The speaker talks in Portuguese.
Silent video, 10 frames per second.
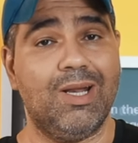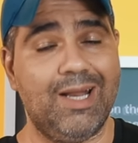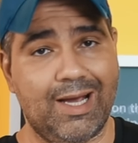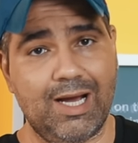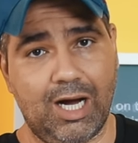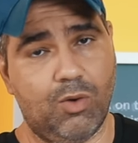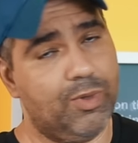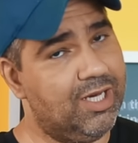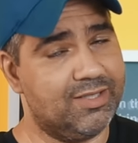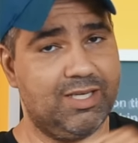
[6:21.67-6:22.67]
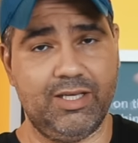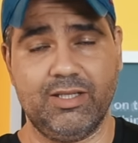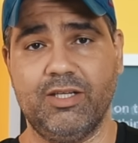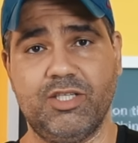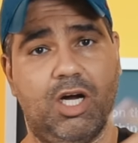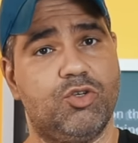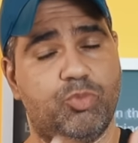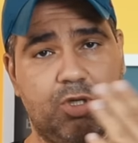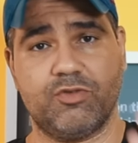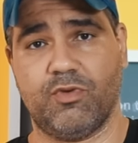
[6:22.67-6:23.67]
legal e a saída de áudio
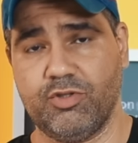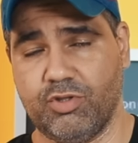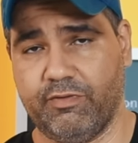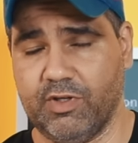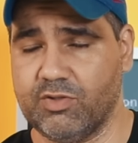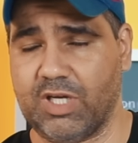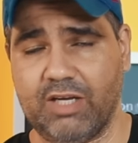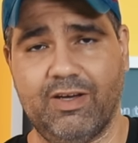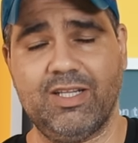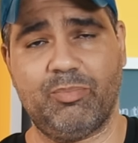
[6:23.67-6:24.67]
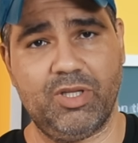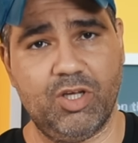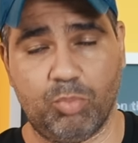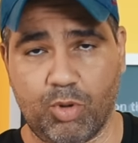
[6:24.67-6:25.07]
pelos fones de ouvidos aí vai depender um